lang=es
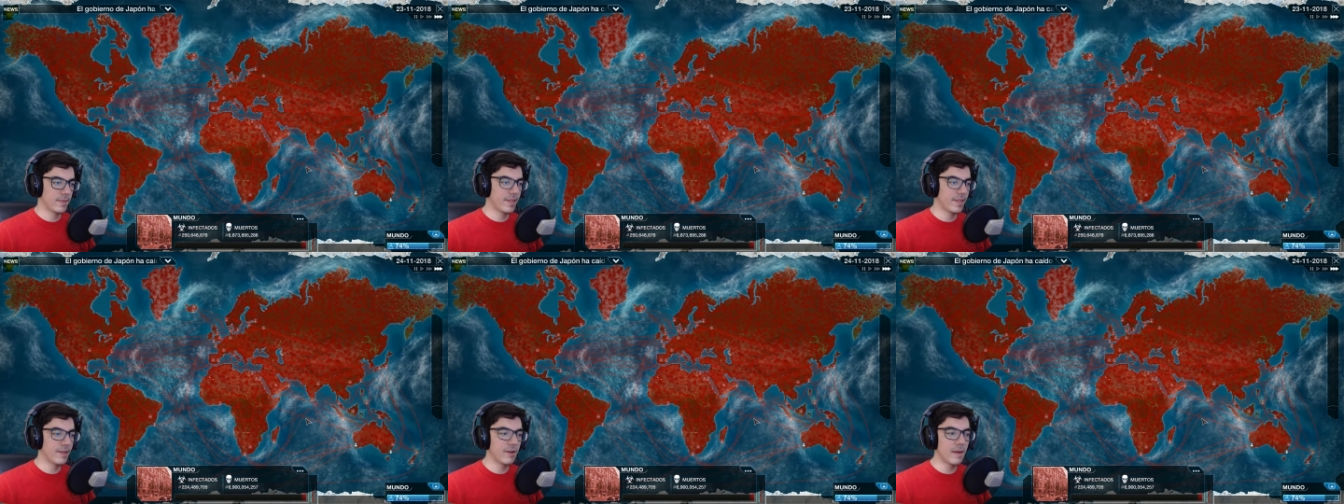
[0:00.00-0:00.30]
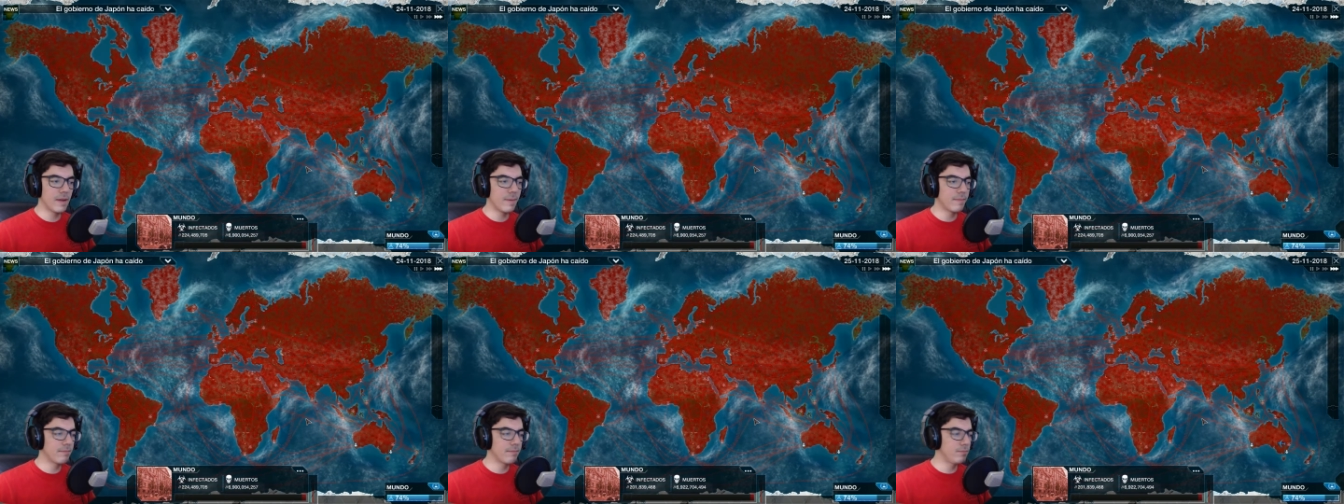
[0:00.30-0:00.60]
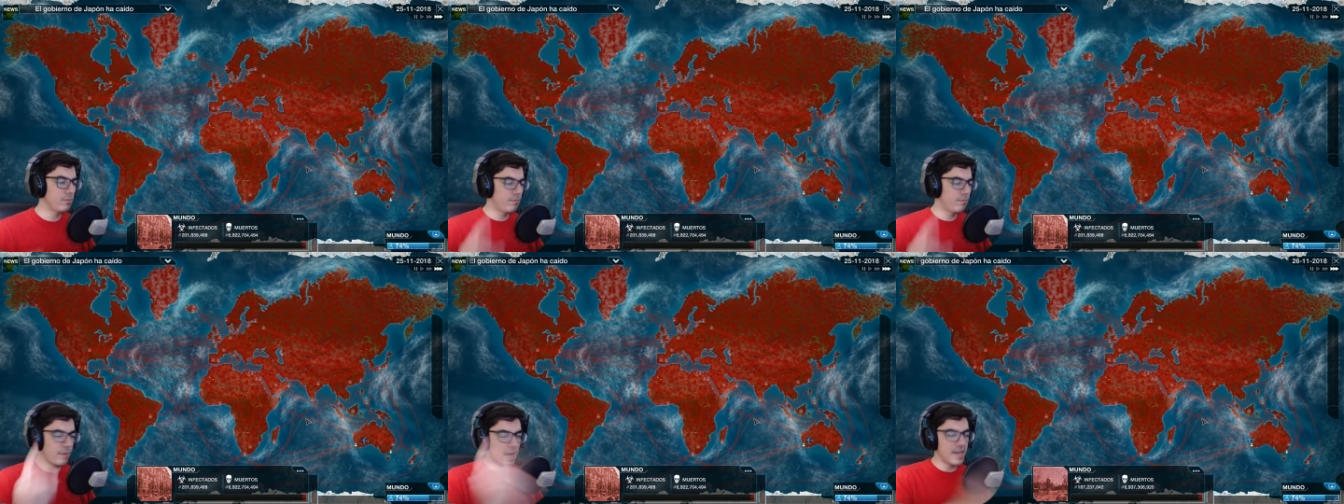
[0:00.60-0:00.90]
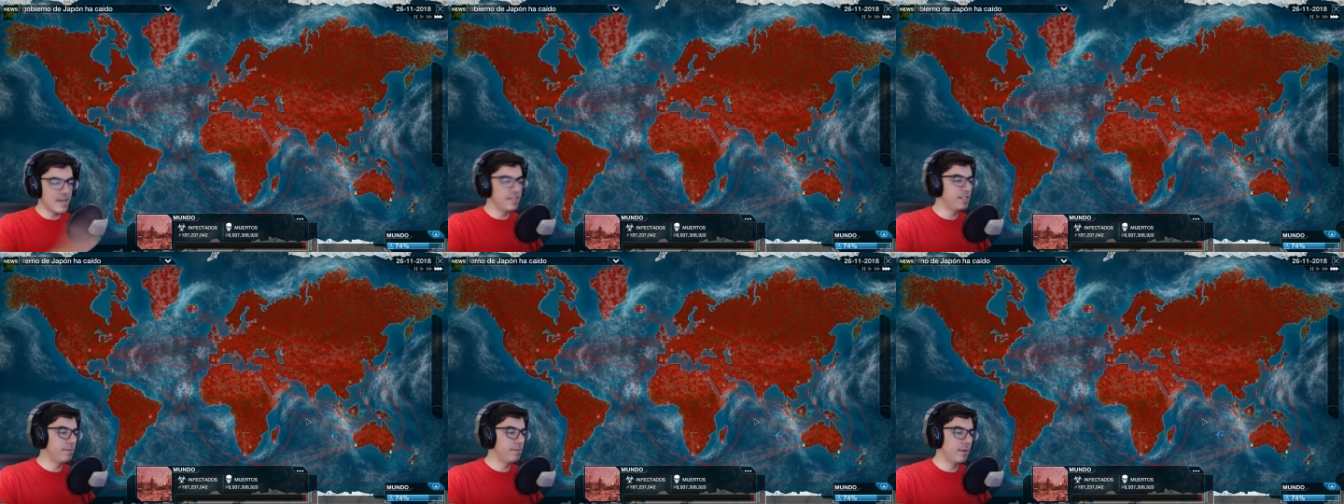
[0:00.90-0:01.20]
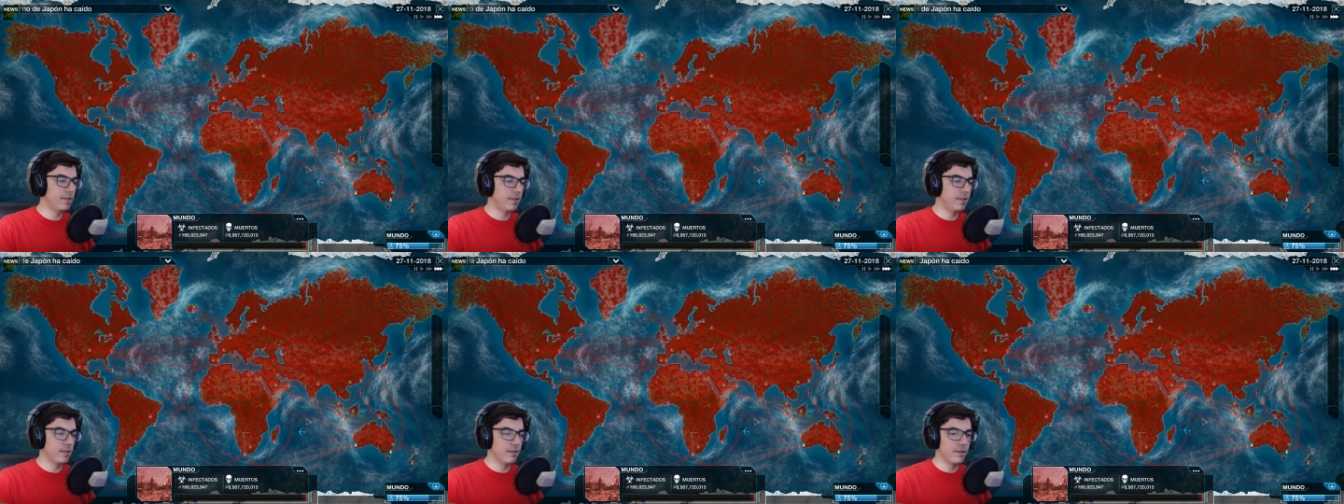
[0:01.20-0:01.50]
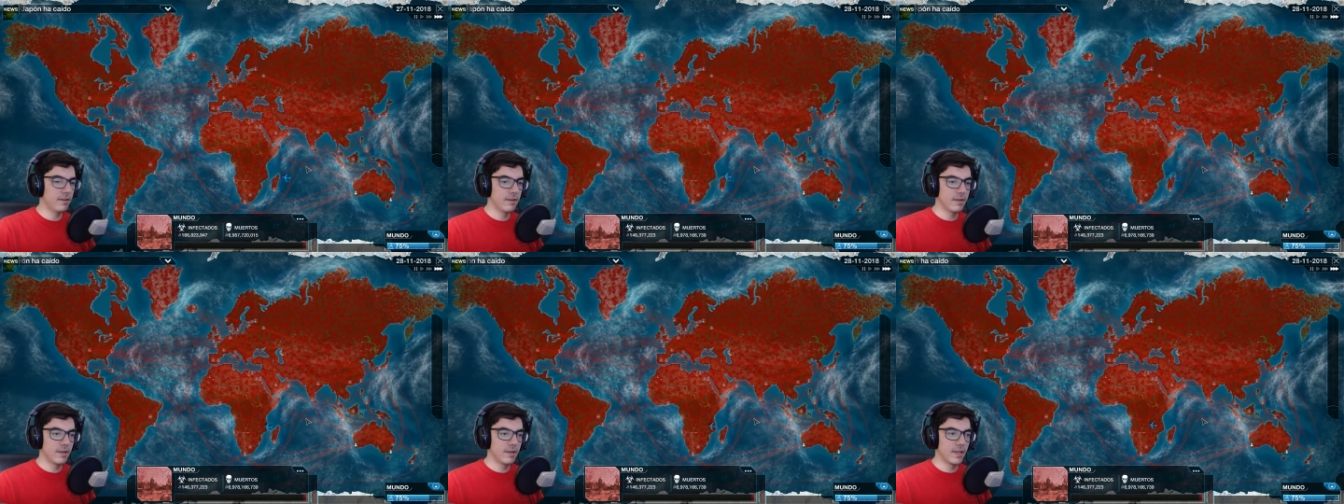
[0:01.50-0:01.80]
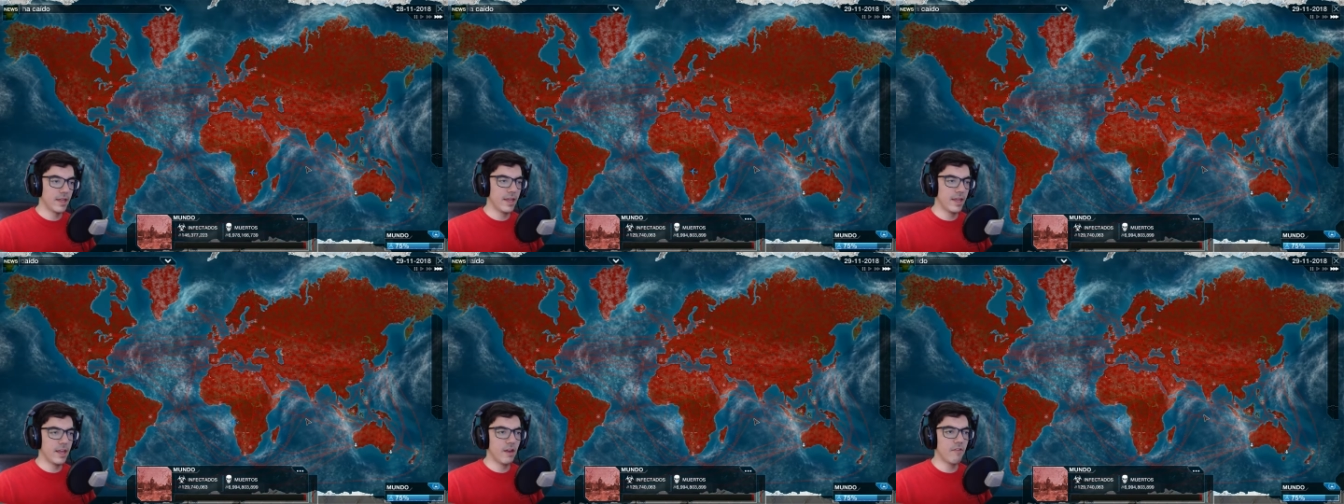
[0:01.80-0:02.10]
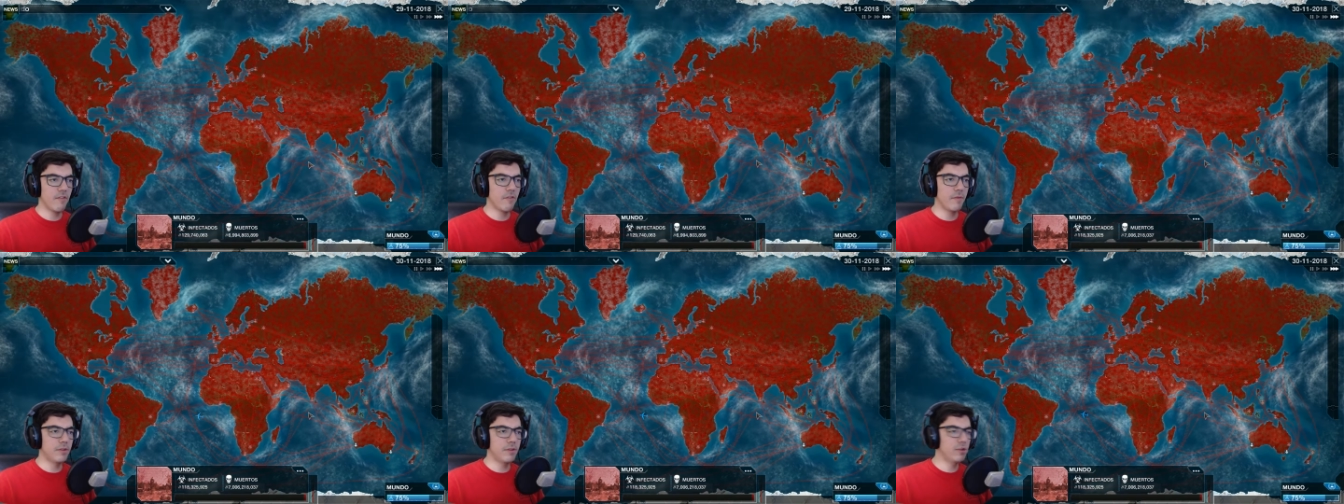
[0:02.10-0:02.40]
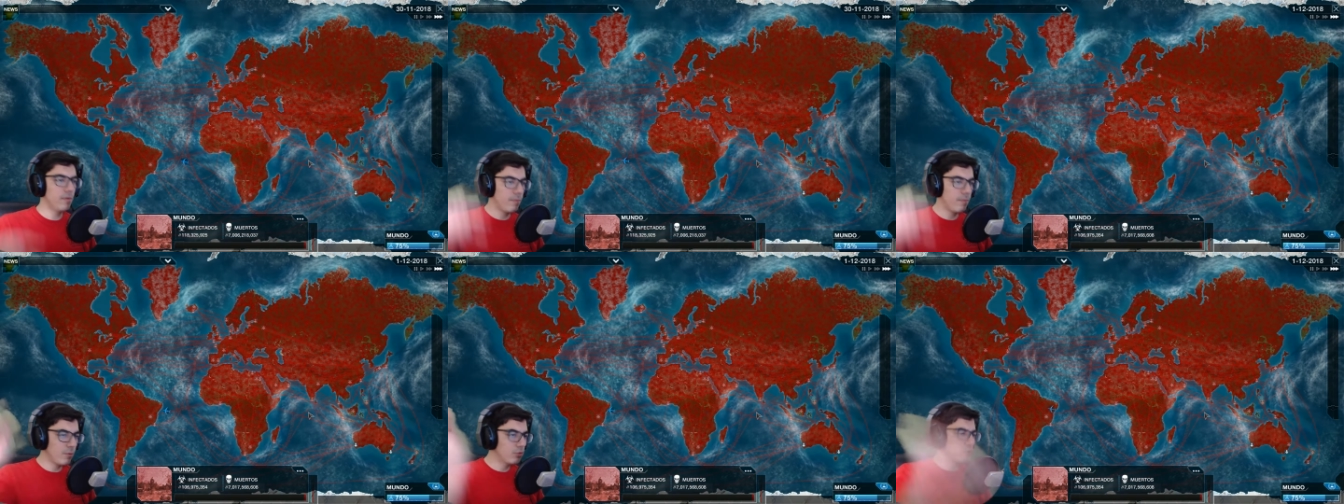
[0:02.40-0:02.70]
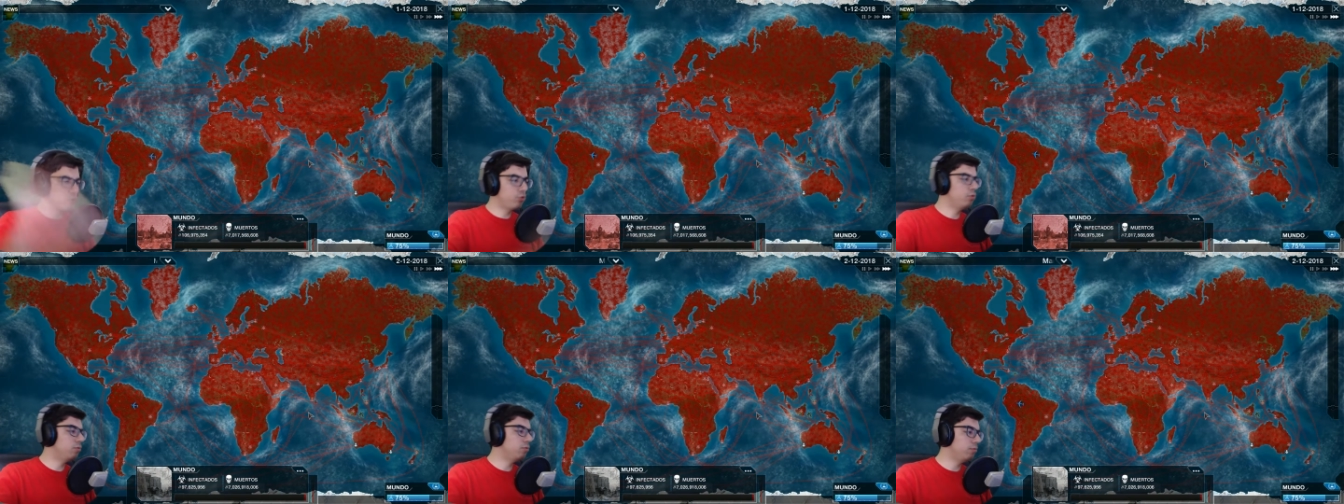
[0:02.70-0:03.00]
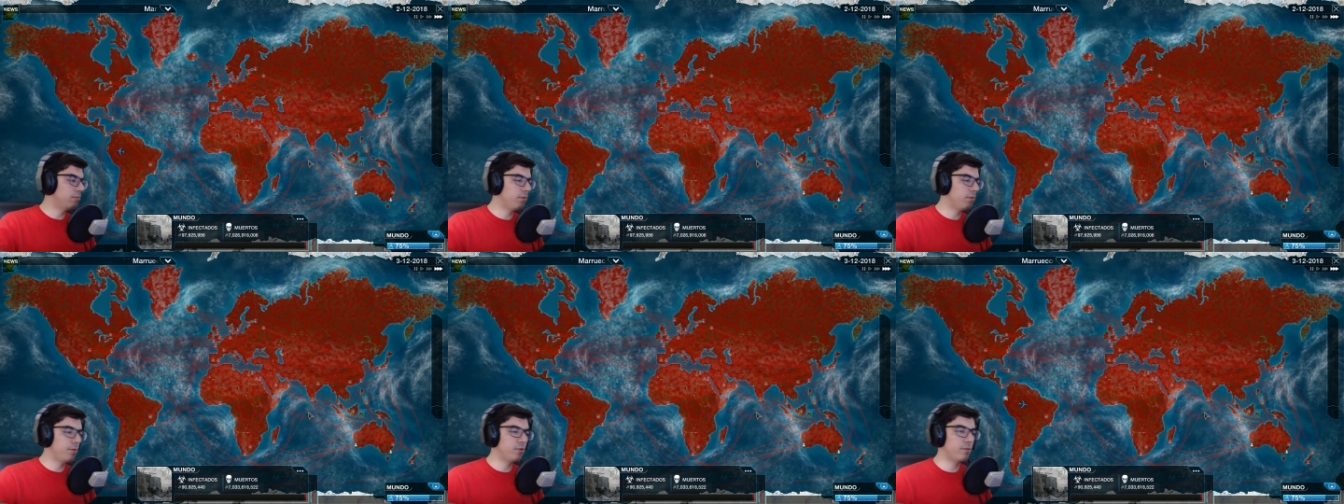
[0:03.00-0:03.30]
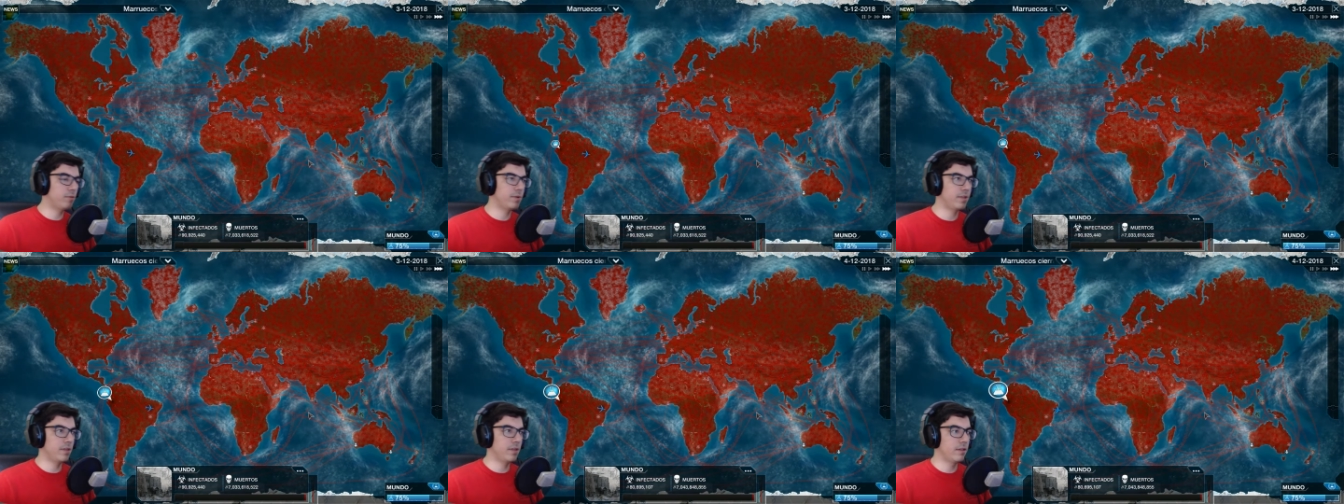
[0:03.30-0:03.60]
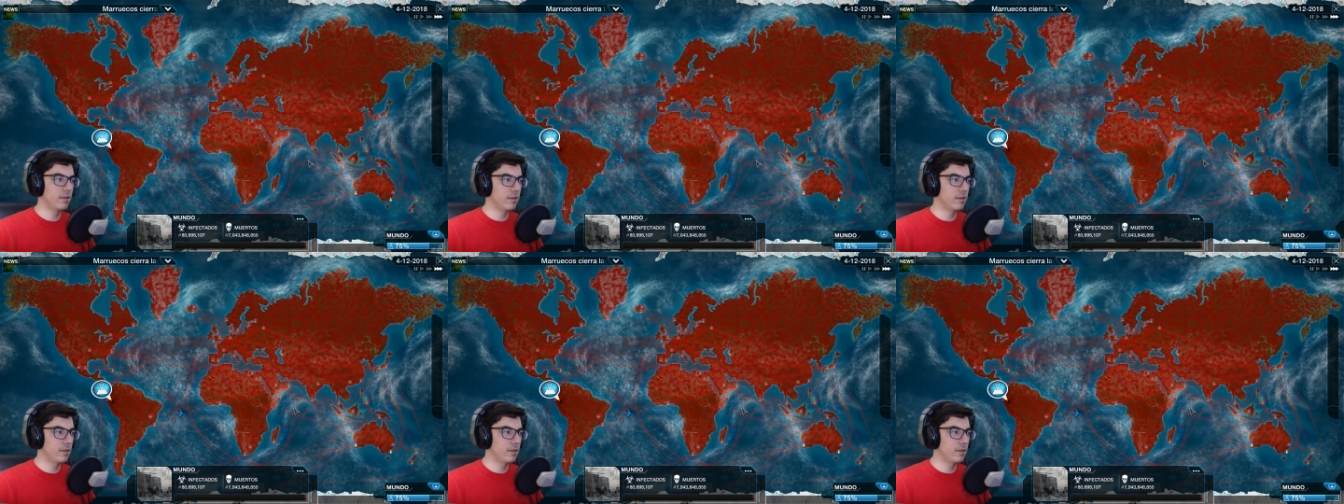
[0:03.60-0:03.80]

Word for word: Quiero una parálisis para ti. ¿Qué quieres? ¿Un vómito? Pues tú, vómito para ti.